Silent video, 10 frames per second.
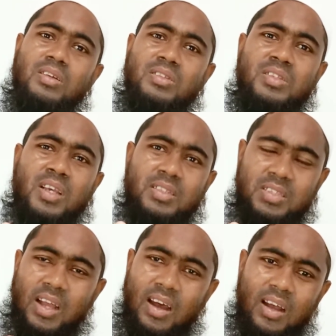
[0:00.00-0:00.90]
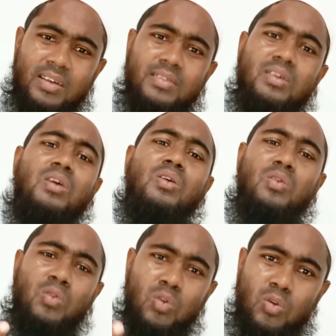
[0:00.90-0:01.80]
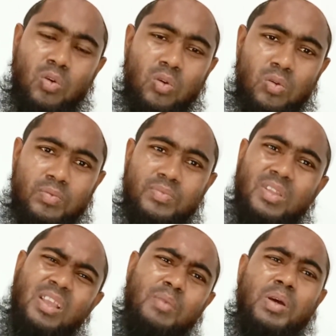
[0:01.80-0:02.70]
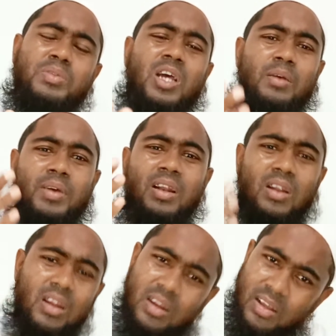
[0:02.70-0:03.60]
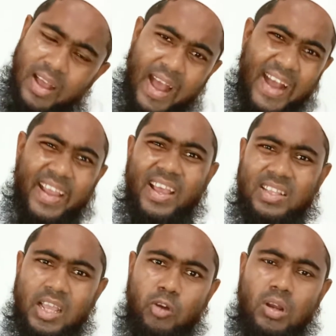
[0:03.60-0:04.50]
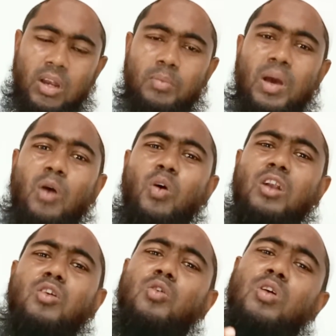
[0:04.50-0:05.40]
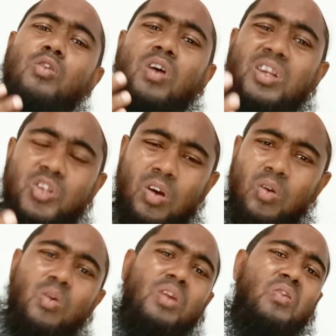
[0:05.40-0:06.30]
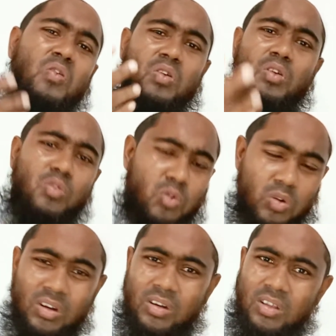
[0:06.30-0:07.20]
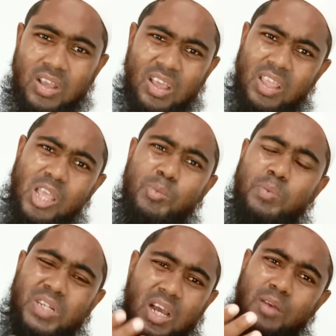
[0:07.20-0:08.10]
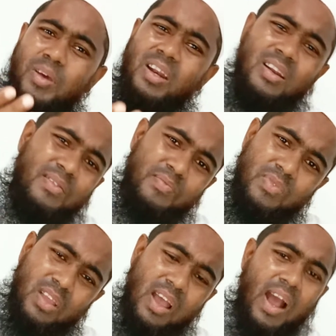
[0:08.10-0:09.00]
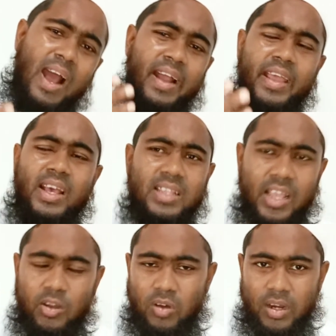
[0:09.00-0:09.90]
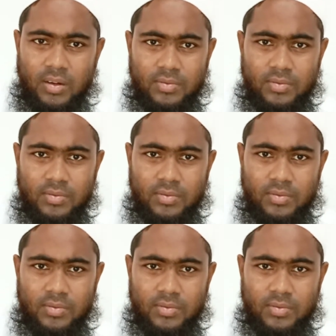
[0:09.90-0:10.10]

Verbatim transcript: সেজদা রুকু ইমাম সাহেবের আগে আদায় করেন বা অন্য কোনো অংশ অন্য কোনো রুকুন ইমাম সাহেবের আগে আদায় করেন